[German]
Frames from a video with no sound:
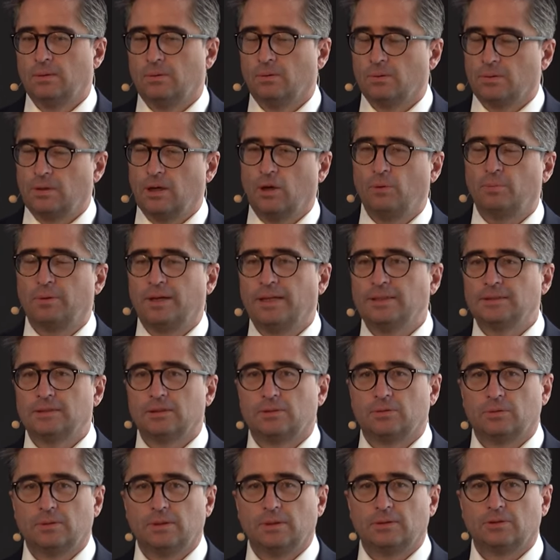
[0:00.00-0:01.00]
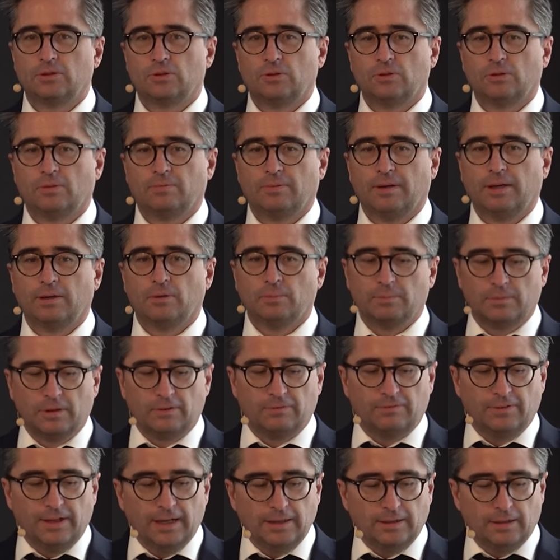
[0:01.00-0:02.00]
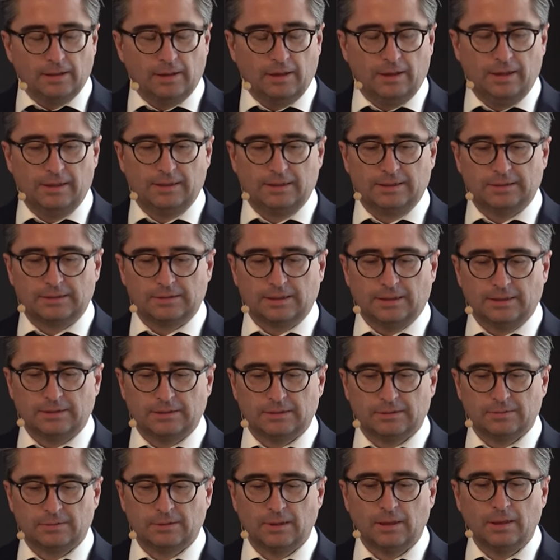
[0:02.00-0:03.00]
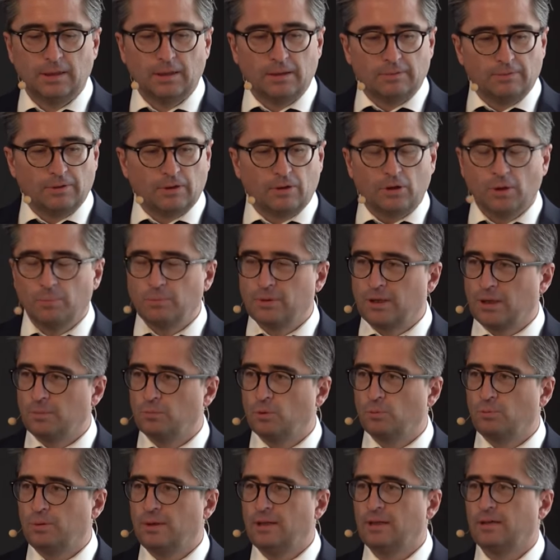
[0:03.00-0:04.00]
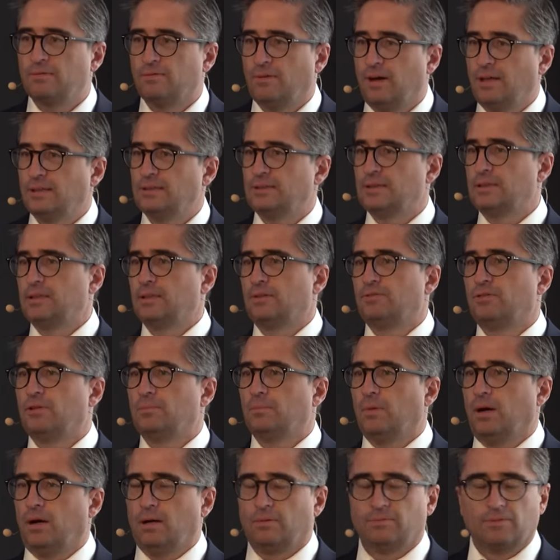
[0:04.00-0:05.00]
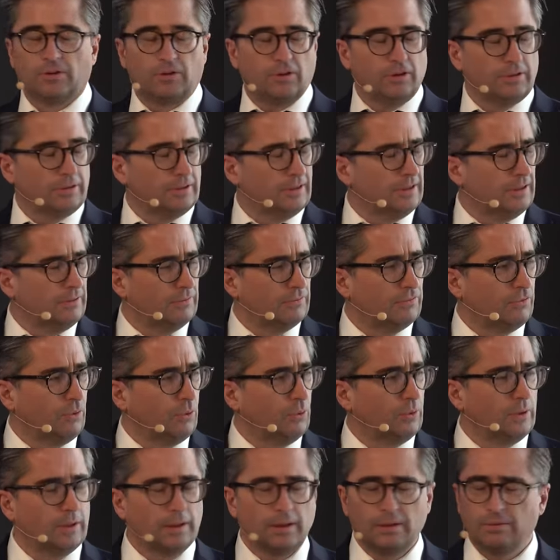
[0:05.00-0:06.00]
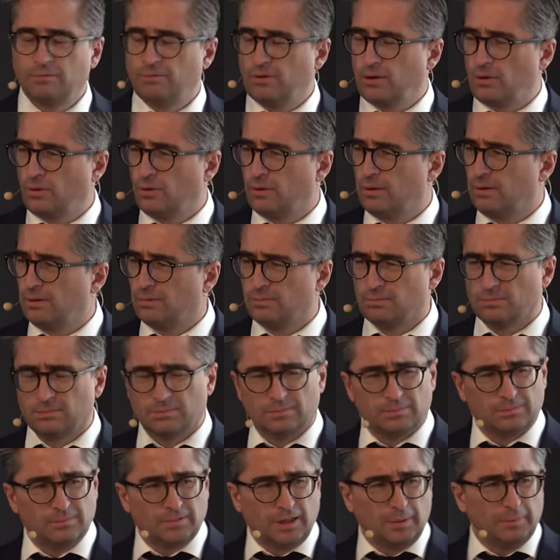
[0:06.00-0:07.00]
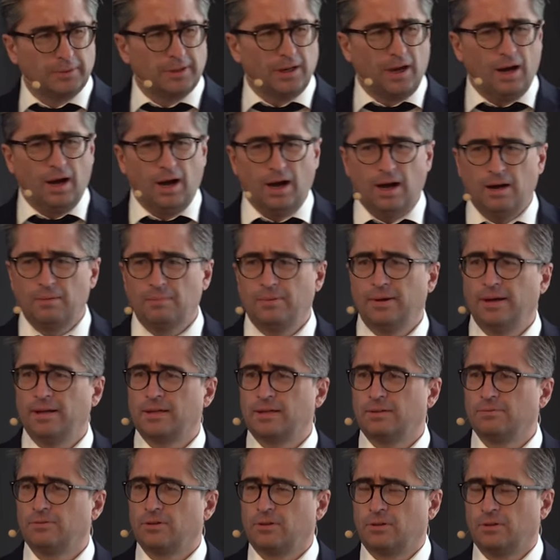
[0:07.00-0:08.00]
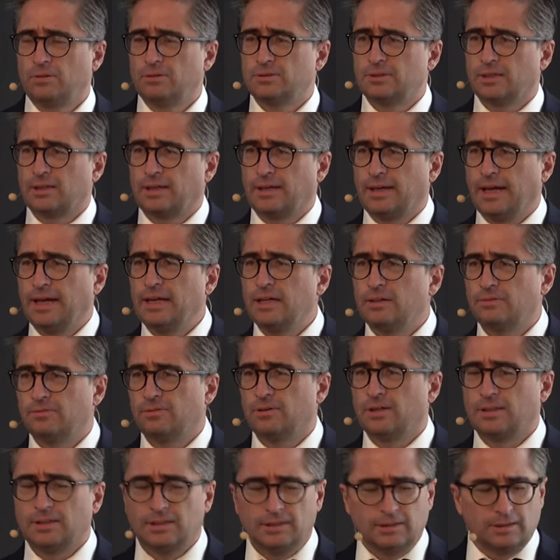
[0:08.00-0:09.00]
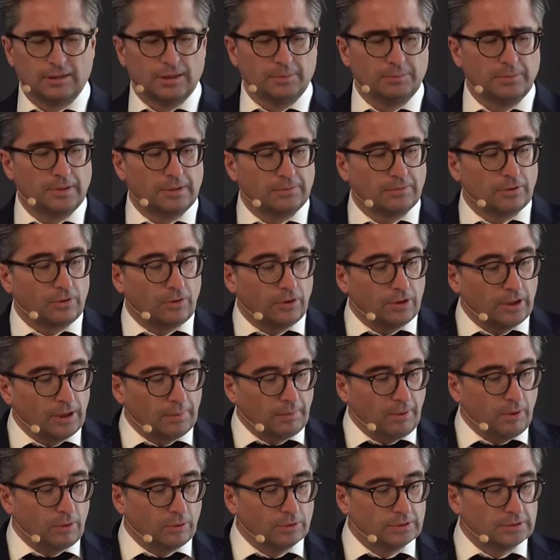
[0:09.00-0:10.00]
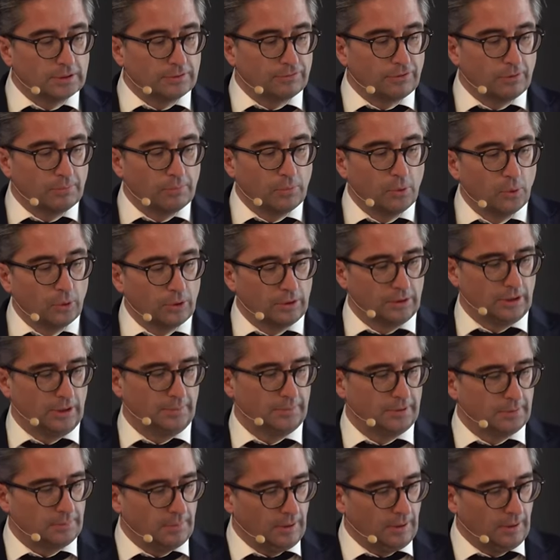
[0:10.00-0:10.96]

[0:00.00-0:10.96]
Und darum geht es natürlich ein Stück weit, um den Werterhalt des Ganzen. Wir können mit Immobilien wahnsinnig viel machen. Wir können in ihnen wohnen, wir können damit arbeiten, wir können unser Geld verdienen damit, wir können aber auch unser Vermögen damit